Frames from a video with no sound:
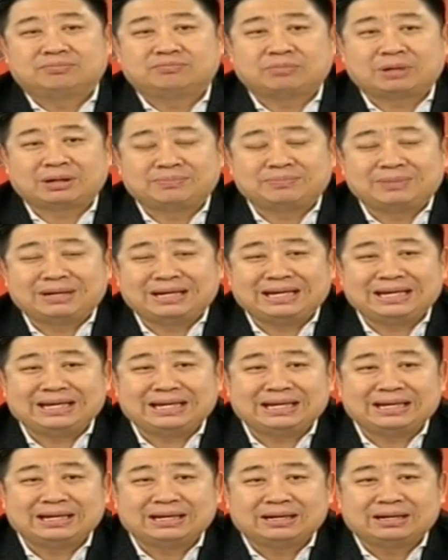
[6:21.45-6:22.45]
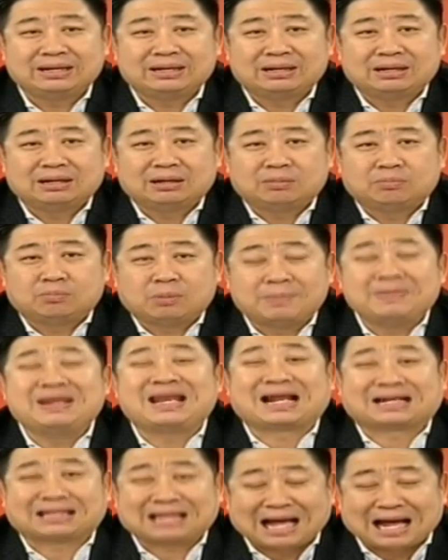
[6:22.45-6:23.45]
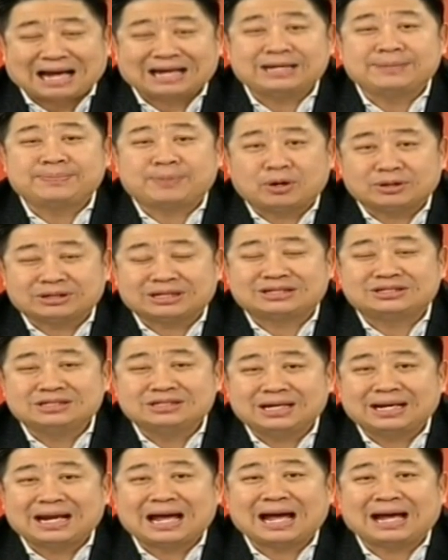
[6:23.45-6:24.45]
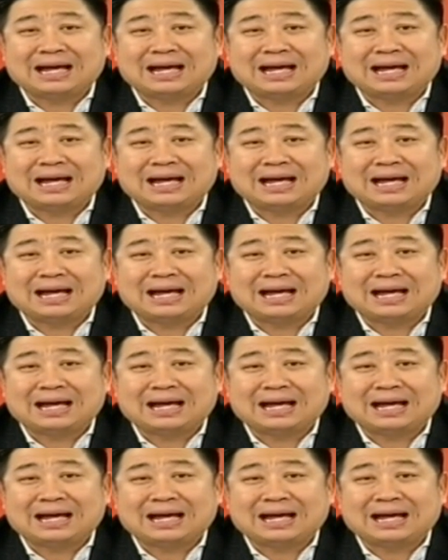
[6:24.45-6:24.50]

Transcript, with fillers: มันมี มันมีหลักฐานที่พอจะเชื่อได้